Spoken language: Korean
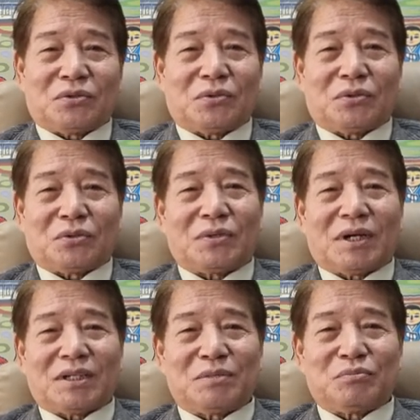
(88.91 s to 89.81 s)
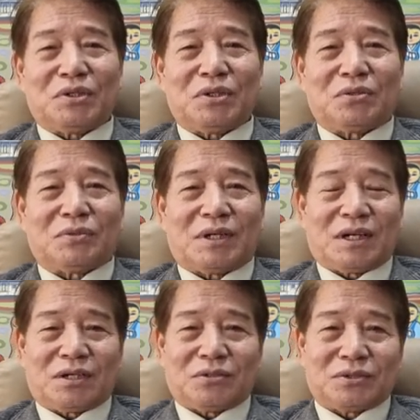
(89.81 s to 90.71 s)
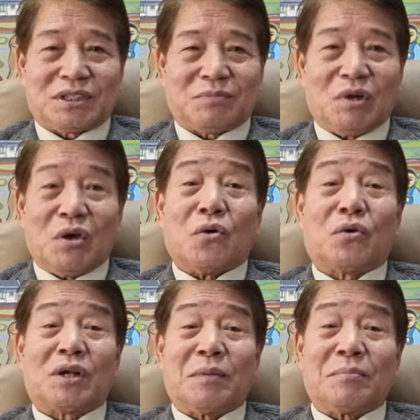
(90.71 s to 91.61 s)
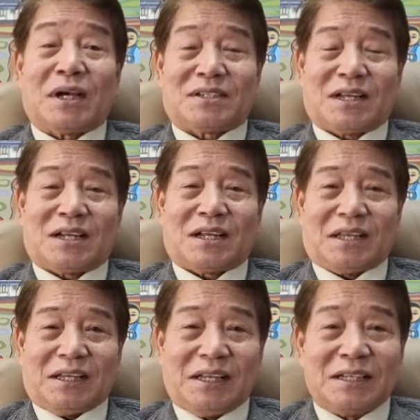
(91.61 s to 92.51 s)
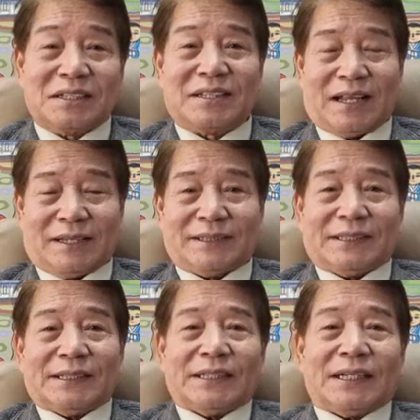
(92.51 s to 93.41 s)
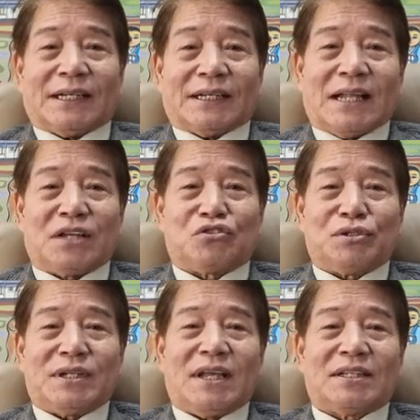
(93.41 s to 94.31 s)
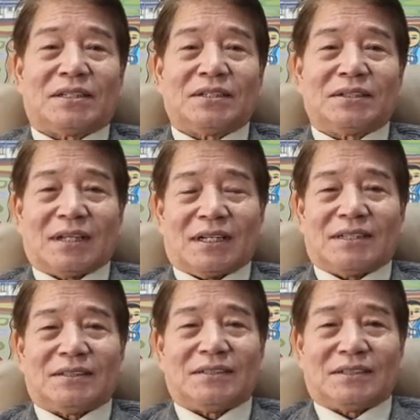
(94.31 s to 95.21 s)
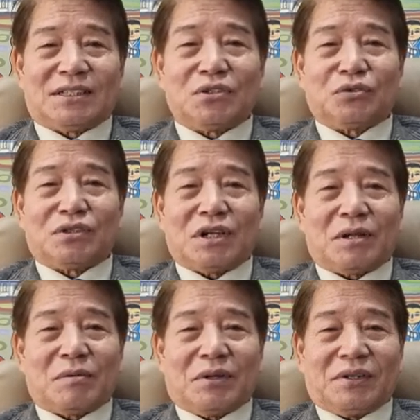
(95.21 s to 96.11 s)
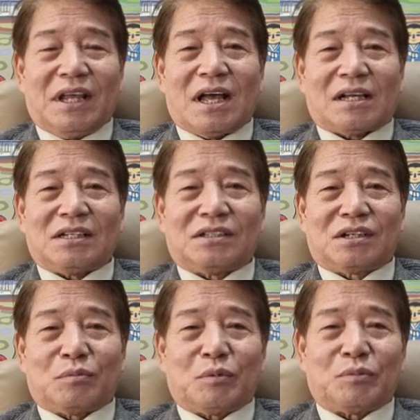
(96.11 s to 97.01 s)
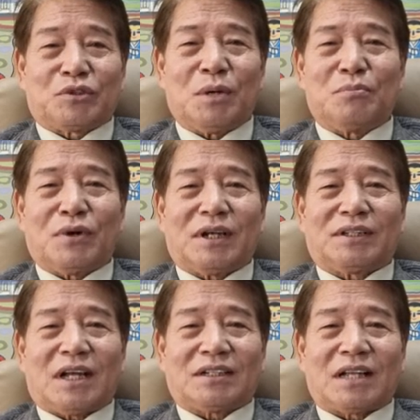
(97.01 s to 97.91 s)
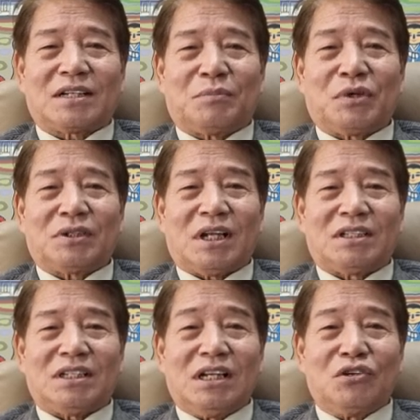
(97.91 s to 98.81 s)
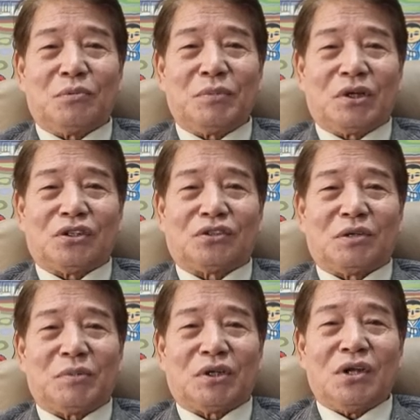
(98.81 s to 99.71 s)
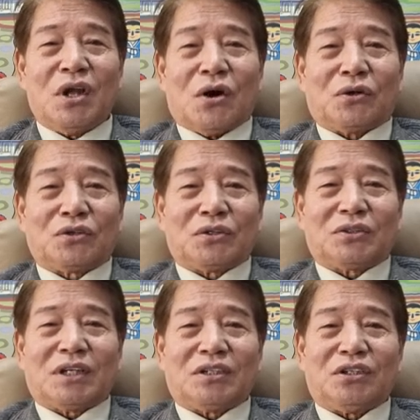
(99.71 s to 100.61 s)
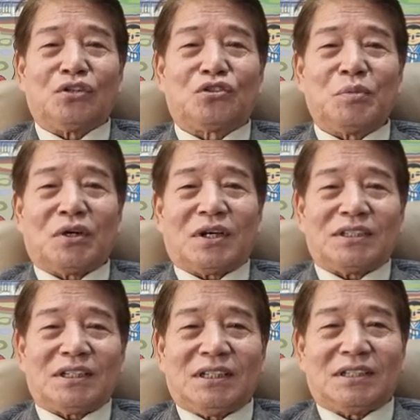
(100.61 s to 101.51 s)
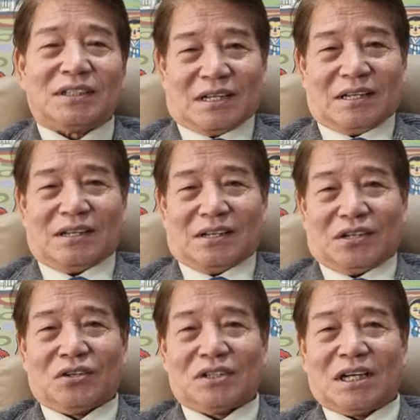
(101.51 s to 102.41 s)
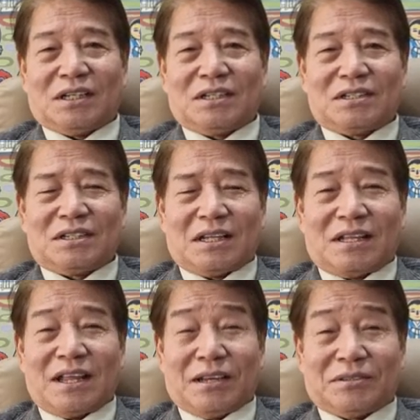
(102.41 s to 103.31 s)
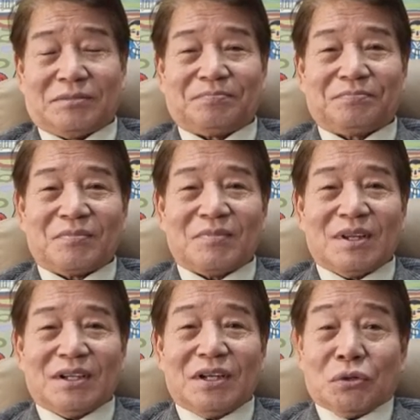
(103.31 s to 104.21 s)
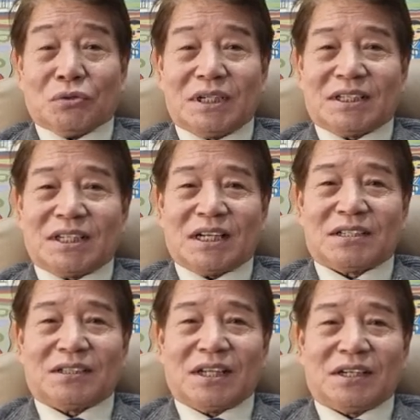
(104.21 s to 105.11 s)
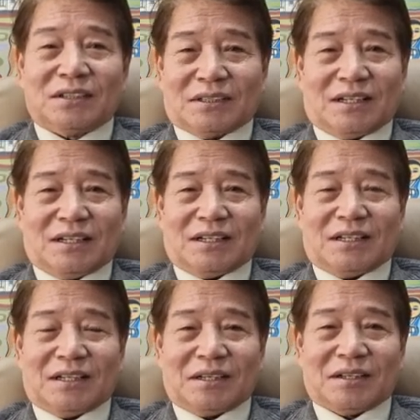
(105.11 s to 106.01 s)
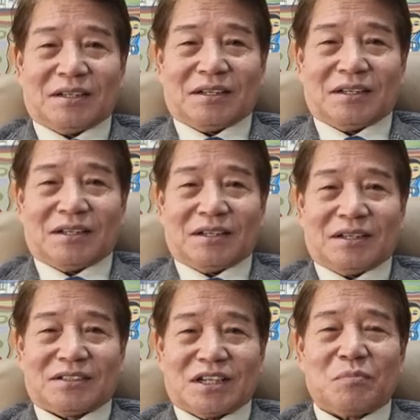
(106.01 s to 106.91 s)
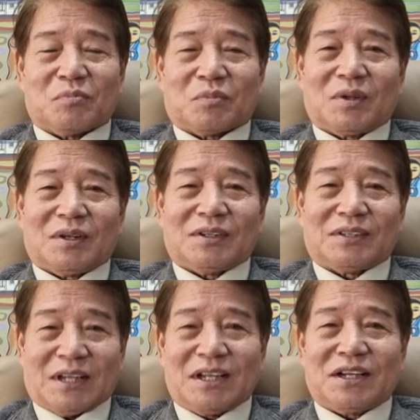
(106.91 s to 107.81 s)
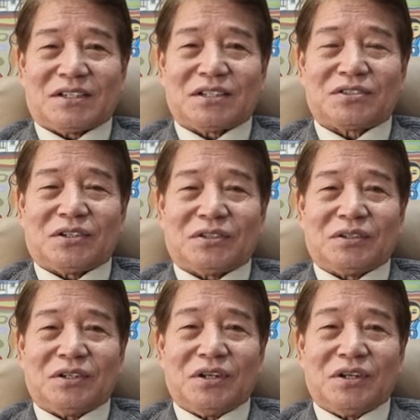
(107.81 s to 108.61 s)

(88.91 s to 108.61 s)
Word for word: 또 돌아가신 분이 있고 그래가지고 지금 5남매가 살아 있는데 내 주위에 있던 그 친구들의 이야기를 들어보면 전부가 다 다섯 명 내지 일곱 명, 여덟 명, 어떤 때는 열두 명까지 있는 예, 형제가 있는데요. 우리가 자랐을 때는 예, 참 대단했었죠.